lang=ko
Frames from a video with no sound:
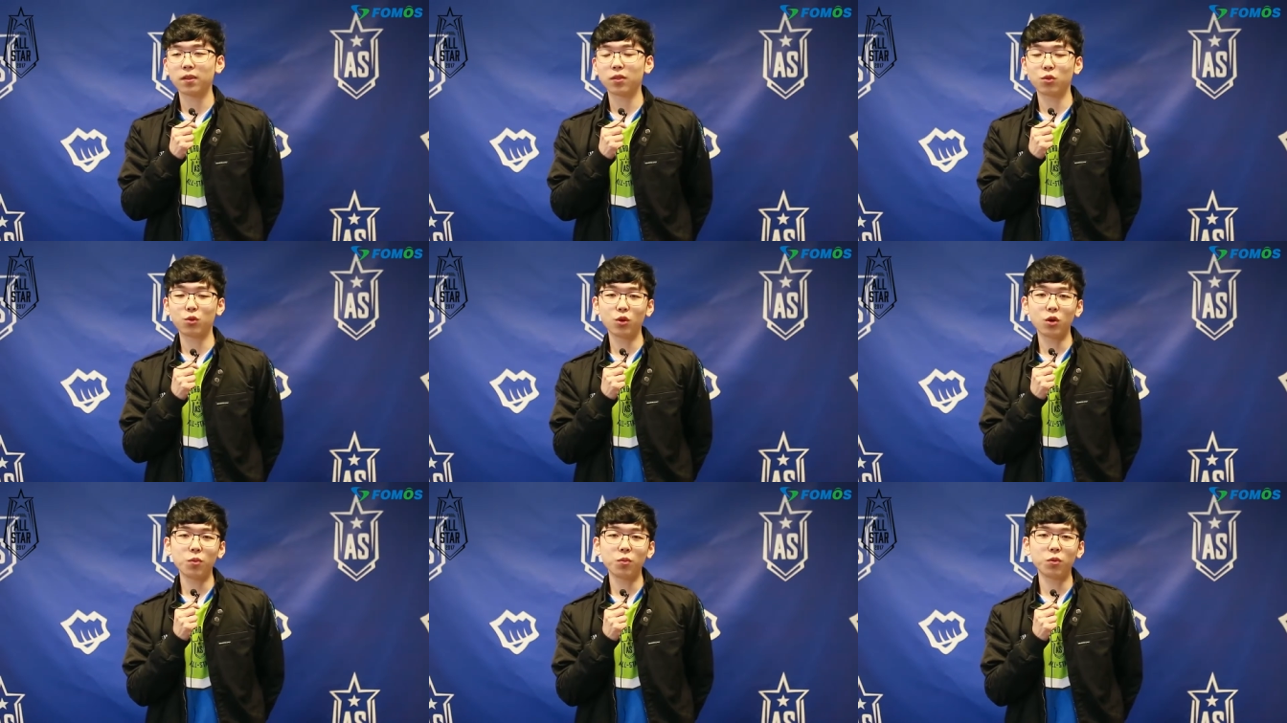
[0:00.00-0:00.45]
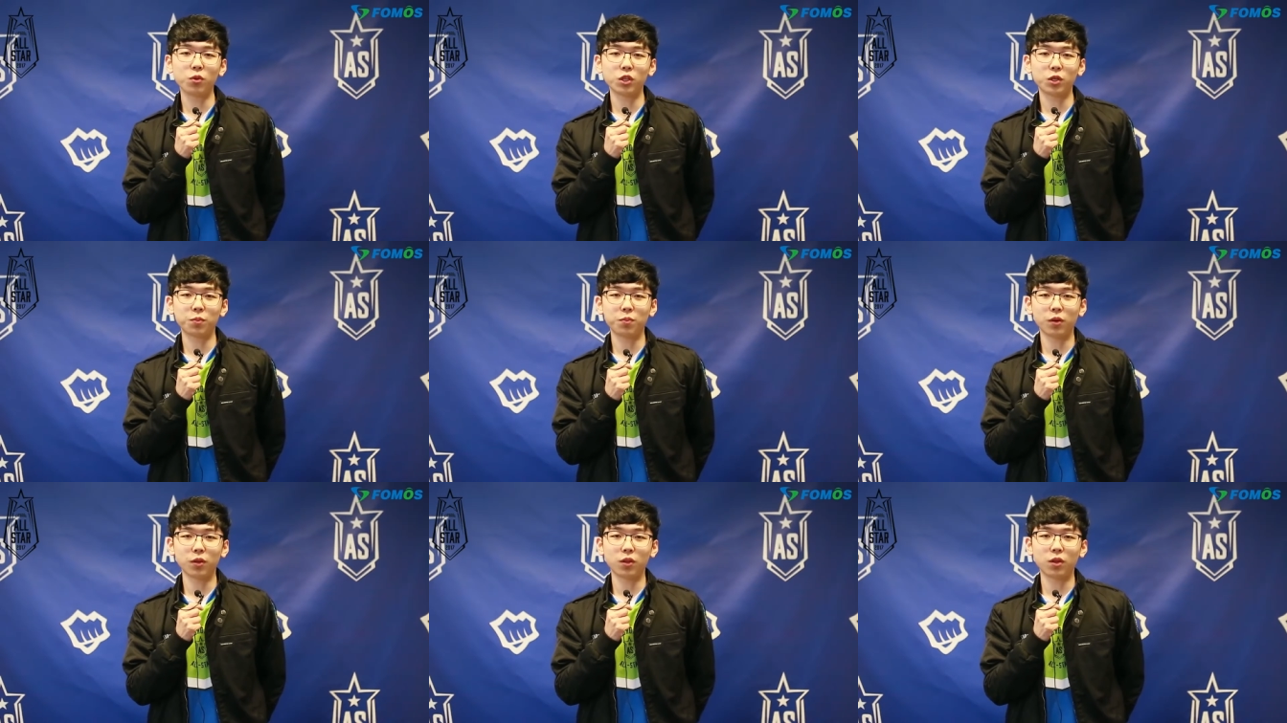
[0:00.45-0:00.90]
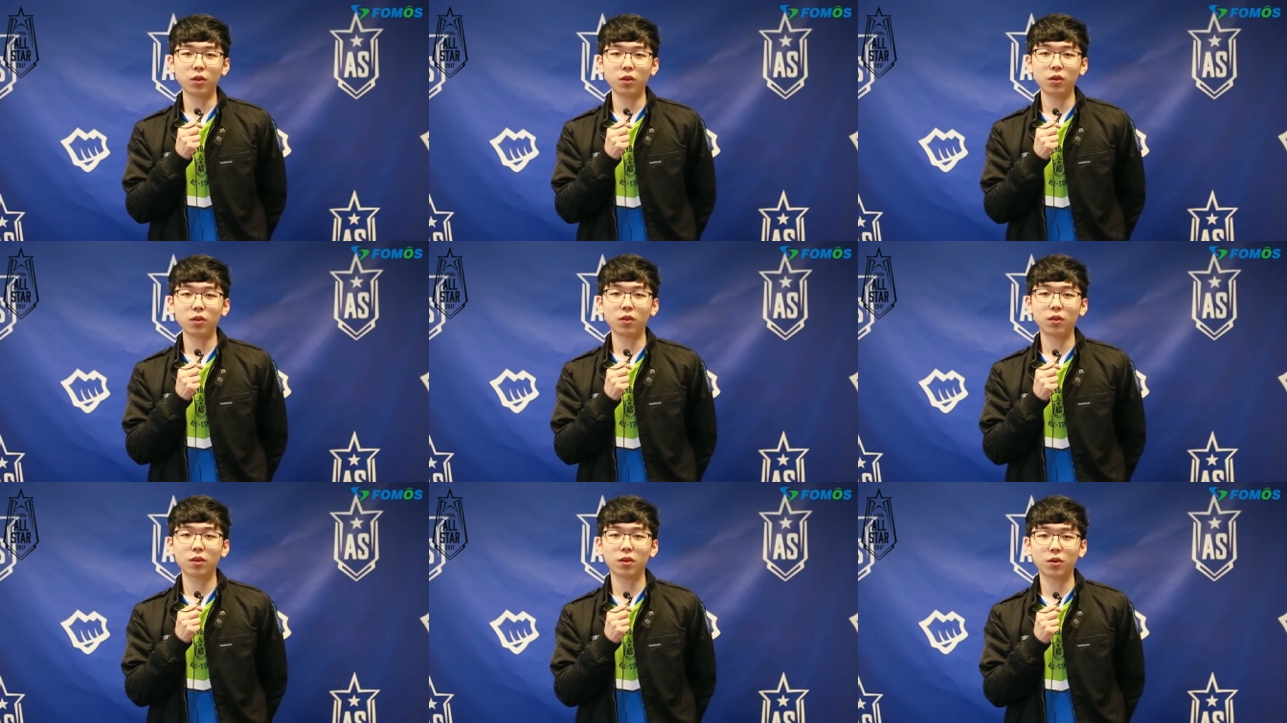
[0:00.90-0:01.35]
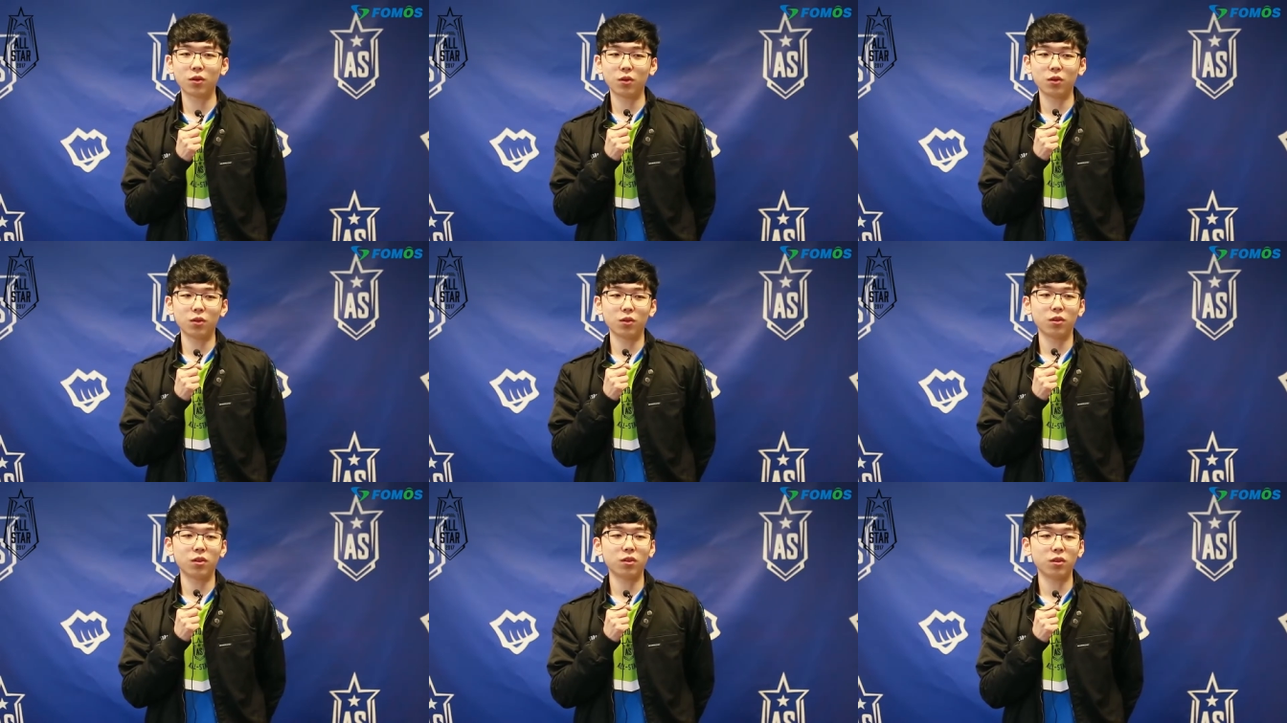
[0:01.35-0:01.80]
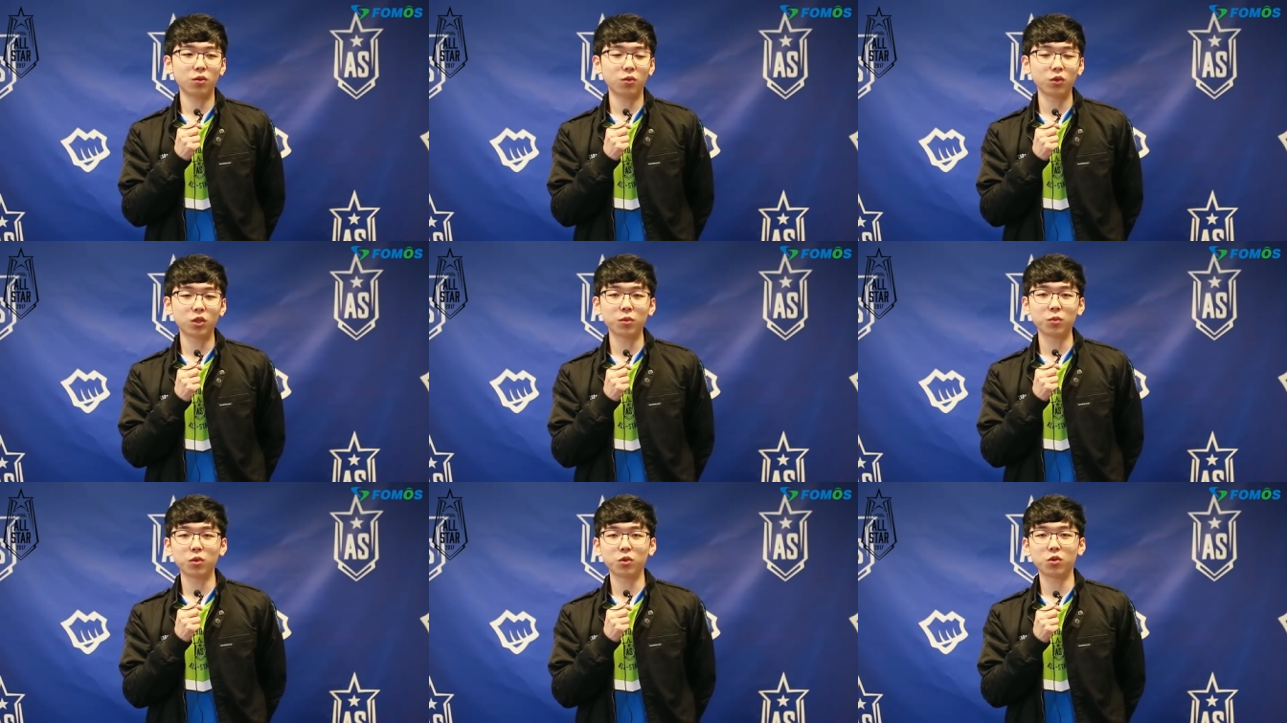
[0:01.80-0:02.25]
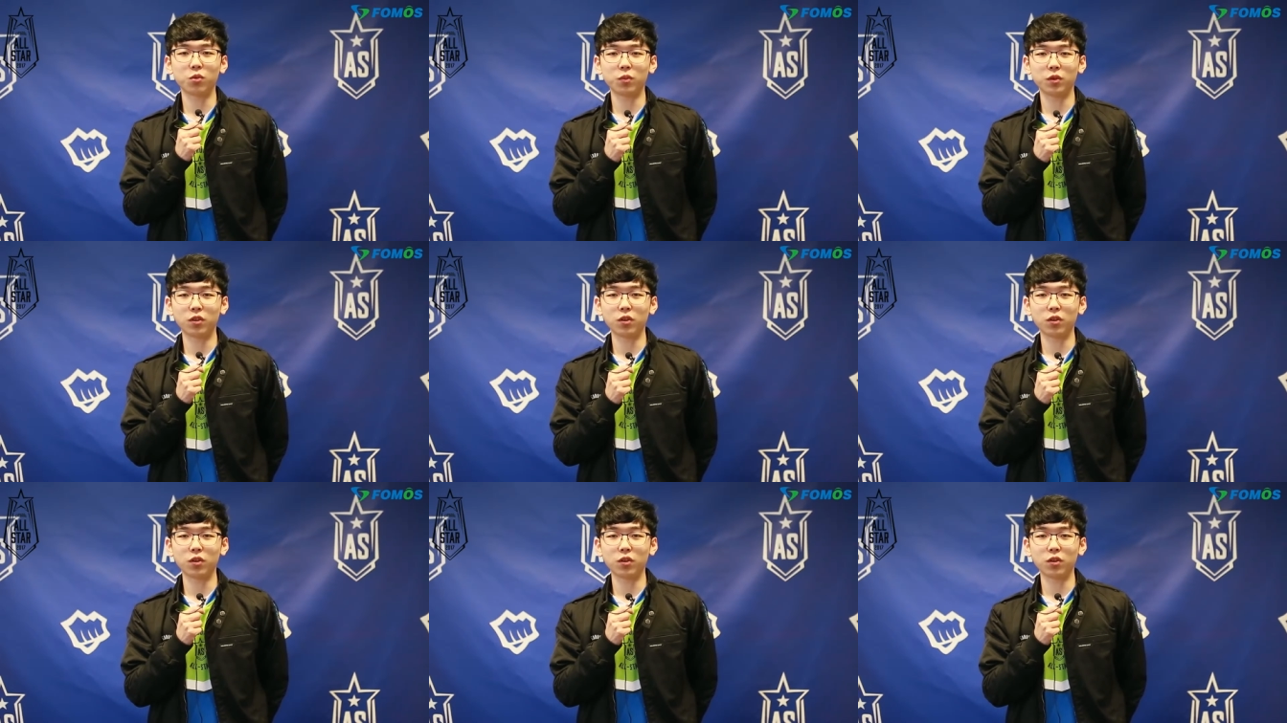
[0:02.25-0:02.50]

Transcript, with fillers: 뛰어보고 싶었던 그런 욕심도 좀